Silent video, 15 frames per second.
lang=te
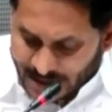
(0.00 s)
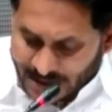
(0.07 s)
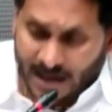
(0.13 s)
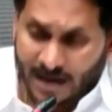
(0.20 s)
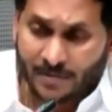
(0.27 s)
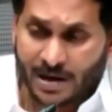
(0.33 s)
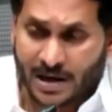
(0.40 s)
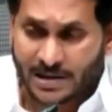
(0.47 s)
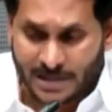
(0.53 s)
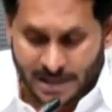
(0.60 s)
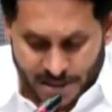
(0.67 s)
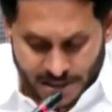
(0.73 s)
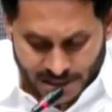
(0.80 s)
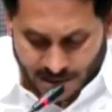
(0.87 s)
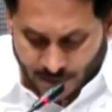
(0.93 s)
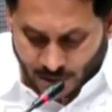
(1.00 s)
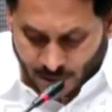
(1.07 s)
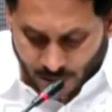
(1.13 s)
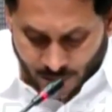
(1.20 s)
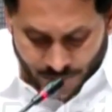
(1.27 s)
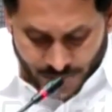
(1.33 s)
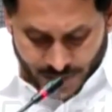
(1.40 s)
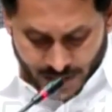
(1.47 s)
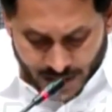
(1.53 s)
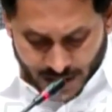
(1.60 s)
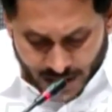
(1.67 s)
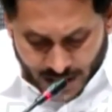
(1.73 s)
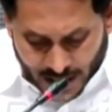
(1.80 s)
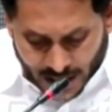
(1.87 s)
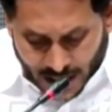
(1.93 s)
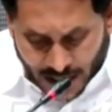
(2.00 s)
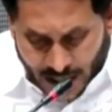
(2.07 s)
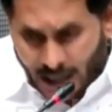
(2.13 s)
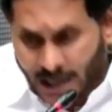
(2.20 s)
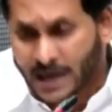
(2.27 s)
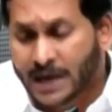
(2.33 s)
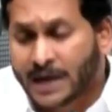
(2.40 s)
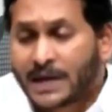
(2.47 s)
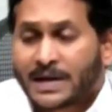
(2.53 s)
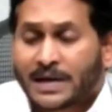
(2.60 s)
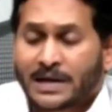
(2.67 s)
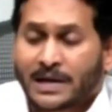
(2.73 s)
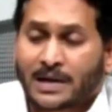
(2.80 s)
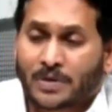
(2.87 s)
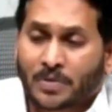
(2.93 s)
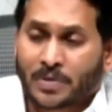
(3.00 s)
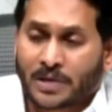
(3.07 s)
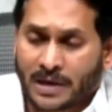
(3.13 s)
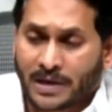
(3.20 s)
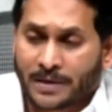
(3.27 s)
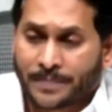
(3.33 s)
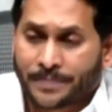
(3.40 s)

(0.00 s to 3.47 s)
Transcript: సేవలు అందించడంలో ఎక్కడైనా కూడా